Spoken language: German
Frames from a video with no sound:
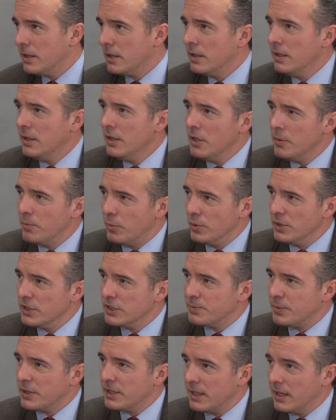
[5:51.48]
der
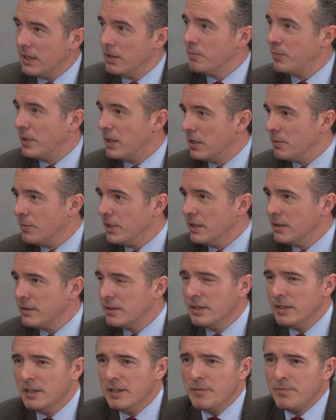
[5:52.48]
Bundespartei im
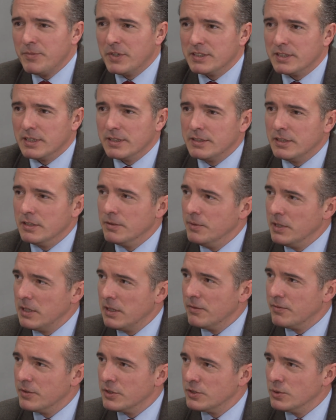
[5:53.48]
Parlament. Das heißt, ich habe
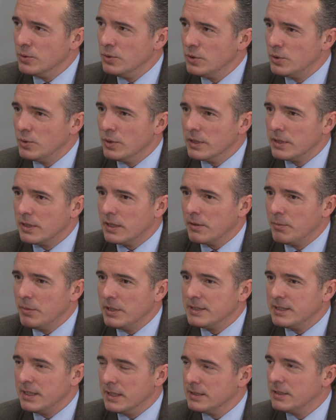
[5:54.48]
wirklich versucht, dort äh,
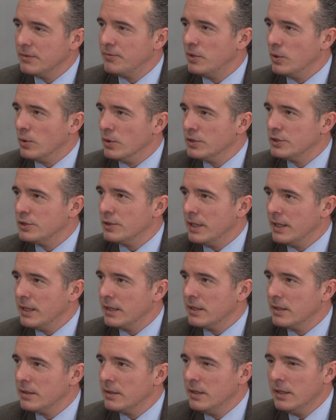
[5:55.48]
mir sehr, sehr viel
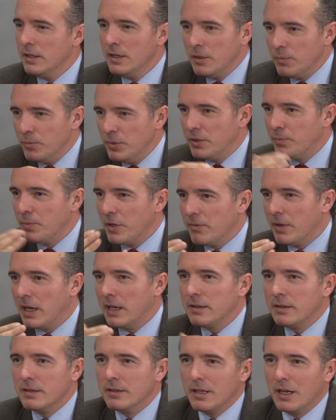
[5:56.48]
anzueignen, mit
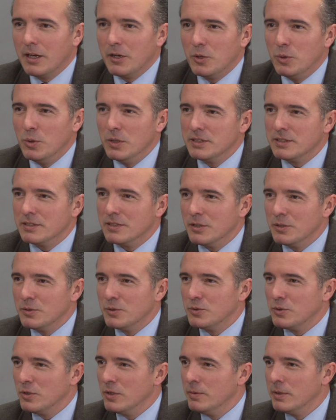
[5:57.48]
privaten äh, Kursen auch
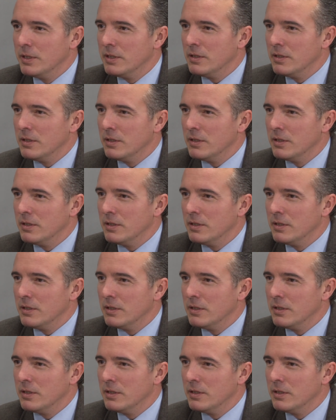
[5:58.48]
noch darüber